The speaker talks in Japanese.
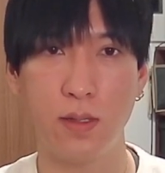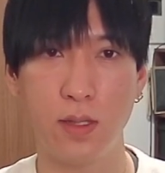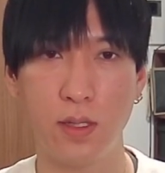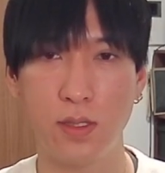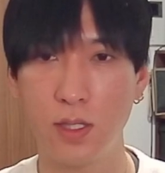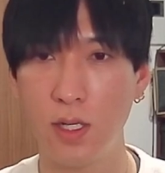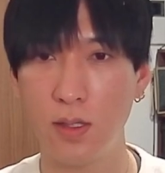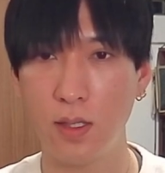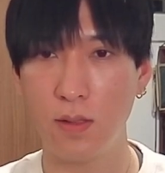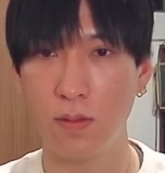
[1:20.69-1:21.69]
で、下値
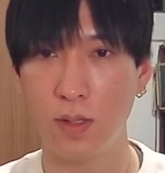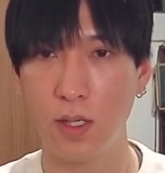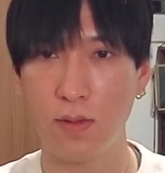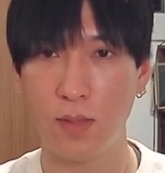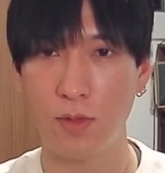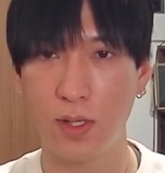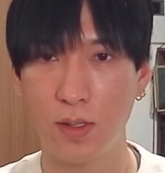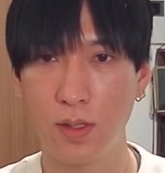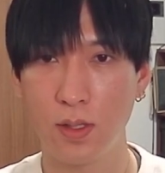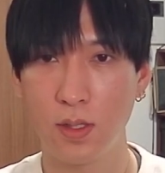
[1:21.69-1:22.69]
抵抗ラインは、まあ、
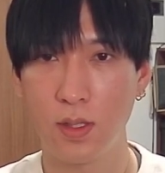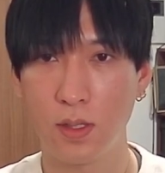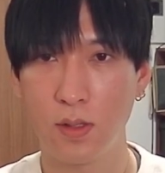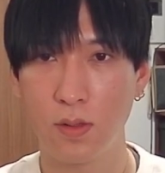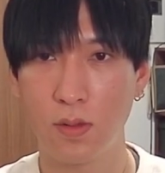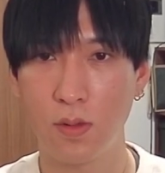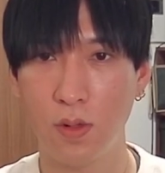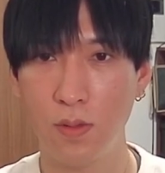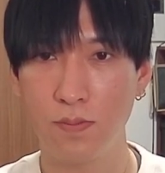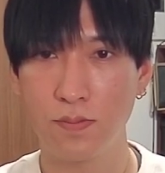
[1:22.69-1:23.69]
こ
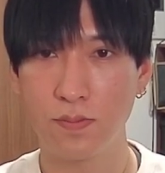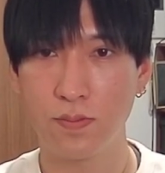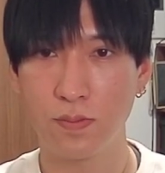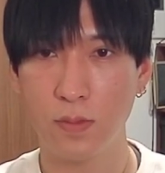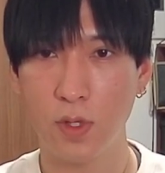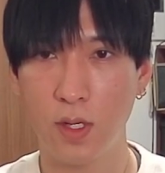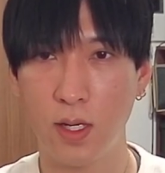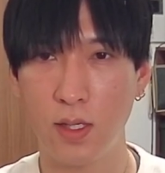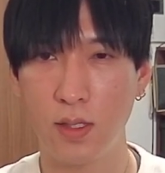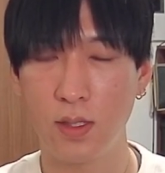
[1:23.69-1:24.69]
こ
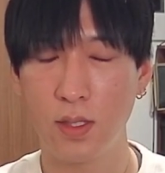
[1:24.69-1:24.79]
はい。